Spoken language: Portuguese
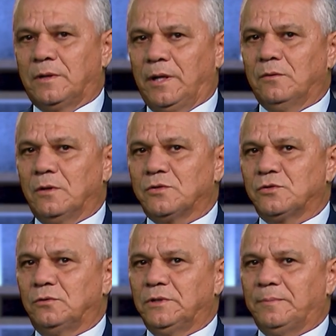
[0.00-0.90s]
creio que eu
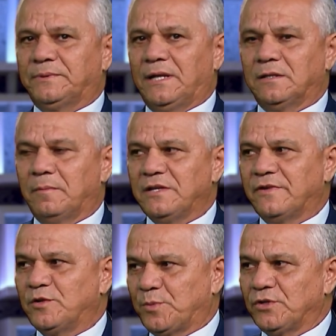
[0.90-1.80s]
sou o deputado que mais
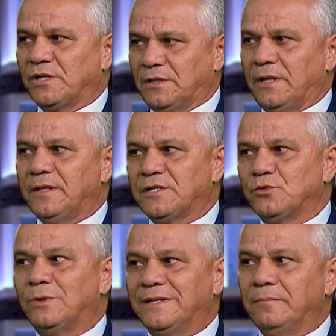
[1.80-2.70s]
fez projeto de lei nesse
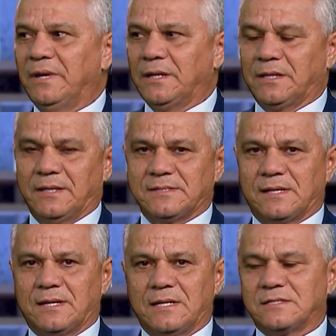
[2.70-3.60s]
um ano e meio aqui nessa
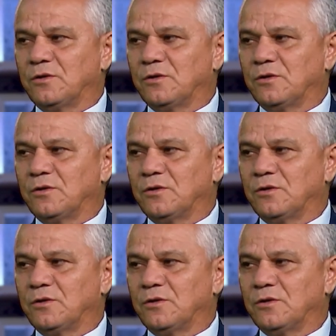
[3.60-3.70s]
casa.